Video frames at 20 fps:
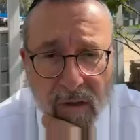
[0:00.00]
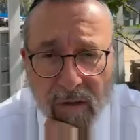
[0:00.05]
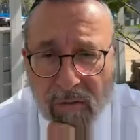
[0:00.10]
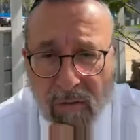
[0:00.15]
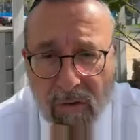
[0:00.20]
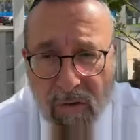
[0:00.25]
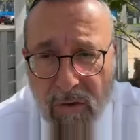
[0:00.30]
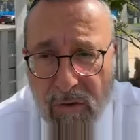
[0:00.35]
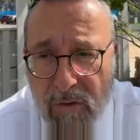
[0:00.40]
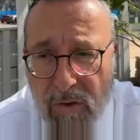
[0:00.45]
Je
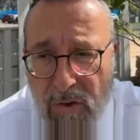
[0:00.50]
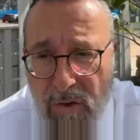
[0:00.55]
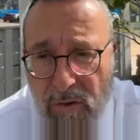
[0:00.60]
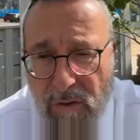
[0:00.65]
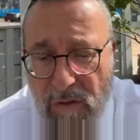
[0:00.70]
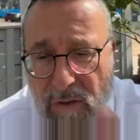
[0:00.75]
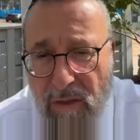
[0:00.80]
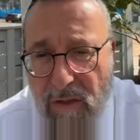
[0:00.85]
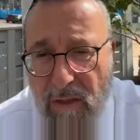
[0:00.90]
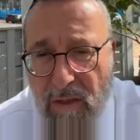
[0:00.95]
voudrais vous dire une
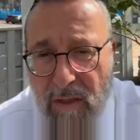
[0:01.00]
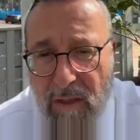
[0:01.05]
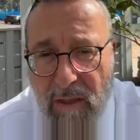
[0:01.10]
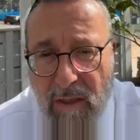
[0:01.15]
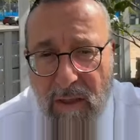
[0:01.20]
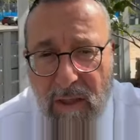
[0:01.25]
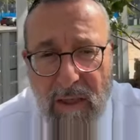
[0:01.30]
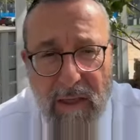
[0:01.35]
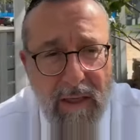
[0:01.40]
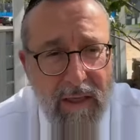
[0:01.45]
chose.
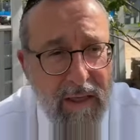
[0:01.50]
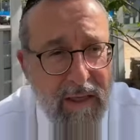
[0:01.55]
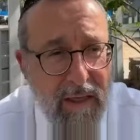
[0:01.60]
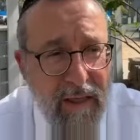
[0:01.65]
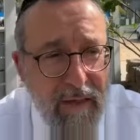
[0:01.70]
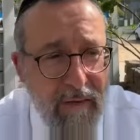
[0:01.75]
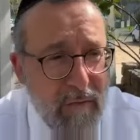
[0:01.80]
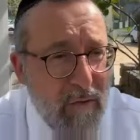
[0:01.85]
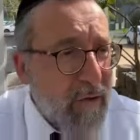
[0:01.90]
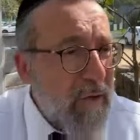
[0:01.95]

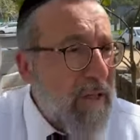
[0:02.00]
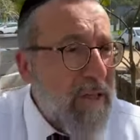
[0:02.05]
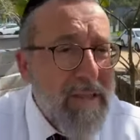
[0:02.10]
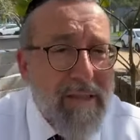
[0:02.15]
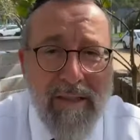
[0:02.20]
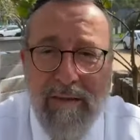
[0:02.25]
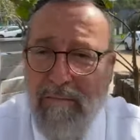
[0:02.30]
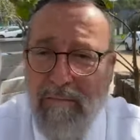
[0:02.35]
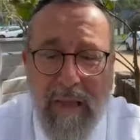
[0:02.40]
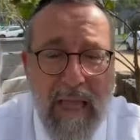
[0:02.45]
Vous
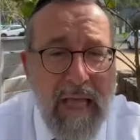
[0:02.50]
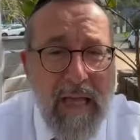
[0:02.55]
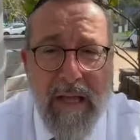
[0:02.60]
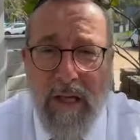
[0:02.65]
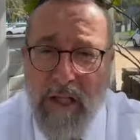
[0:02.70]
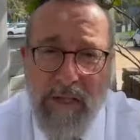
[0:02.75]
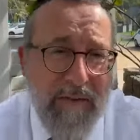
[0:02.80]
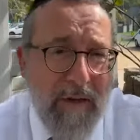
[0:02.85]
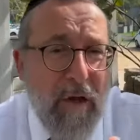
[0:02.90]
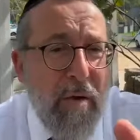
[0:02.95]
connaissez,
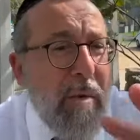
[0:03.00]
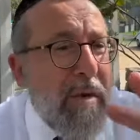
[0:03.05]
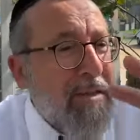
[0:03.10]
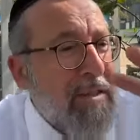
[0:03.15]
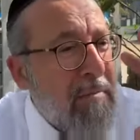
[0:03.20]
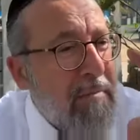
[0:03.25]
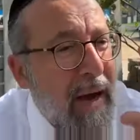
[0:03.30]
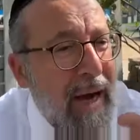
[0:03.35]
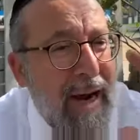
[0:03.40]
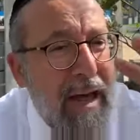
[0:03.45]
je vais
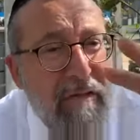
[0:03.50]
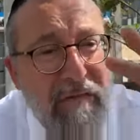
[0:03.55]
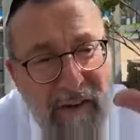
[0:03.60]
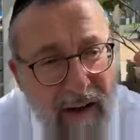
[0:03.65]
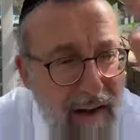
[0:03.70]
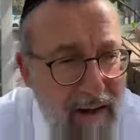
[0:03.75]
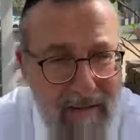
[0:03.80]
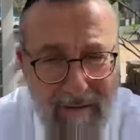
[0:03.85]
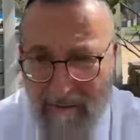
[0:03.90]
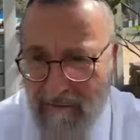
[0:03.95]
commencer par
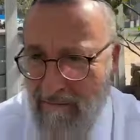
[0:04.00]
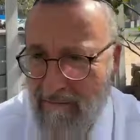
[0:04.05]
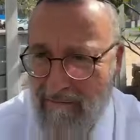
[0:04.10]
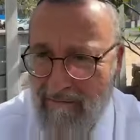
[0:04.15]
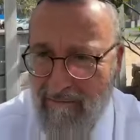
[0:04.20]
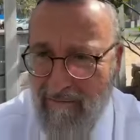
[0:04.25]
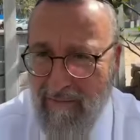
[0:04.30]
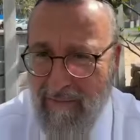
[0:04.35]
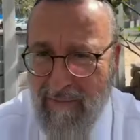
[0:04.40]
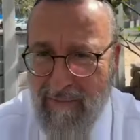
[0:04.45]
la fin.
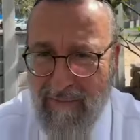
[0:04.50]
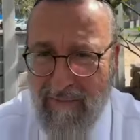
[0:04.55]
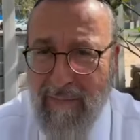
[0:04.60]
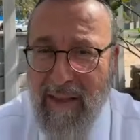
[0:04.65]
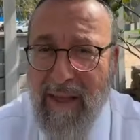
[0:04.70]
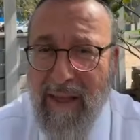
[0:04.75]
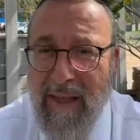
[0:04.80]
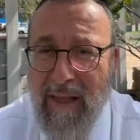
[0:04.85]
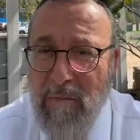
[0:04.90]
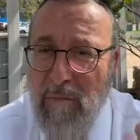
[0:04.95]

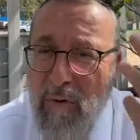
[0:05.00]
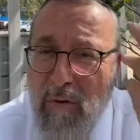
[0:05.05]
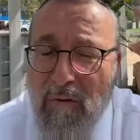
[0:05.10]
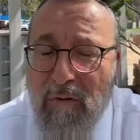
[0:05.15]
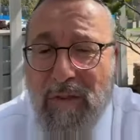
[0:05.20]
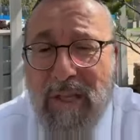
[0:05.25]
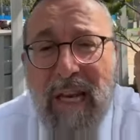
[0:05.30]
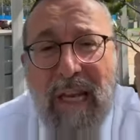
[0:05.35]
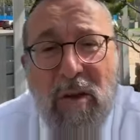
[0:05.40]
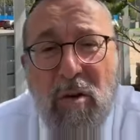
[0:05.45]

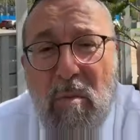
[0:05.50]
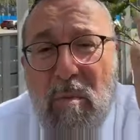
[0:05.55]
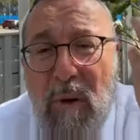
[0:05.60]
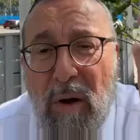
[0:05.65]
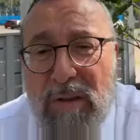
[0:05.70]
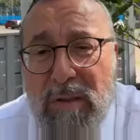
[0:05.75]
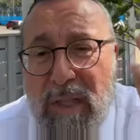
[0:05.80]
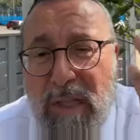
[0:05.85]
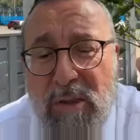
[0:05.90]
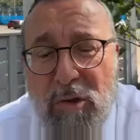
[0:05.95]
Pour que vous allez
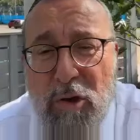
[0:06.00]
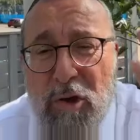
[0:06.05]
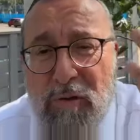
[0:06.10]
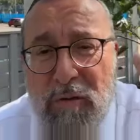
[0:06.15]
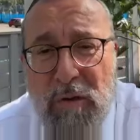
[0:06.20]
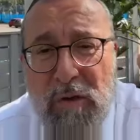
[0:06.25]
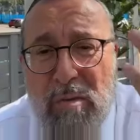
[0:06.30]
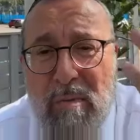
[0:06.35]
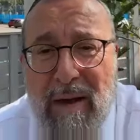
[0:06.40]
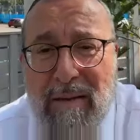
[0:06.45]
comprendre qu'est-ce
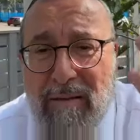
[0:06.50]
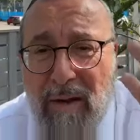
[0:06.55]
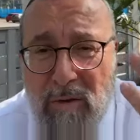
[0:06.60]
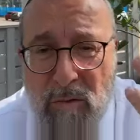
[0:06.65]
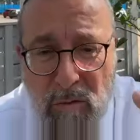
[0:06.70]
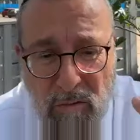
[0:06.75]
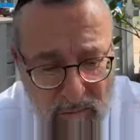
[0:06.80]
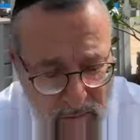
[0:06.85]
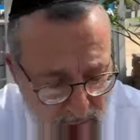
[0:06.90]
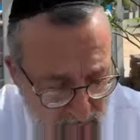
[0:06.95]
que je veux ce
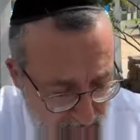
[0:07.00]
matin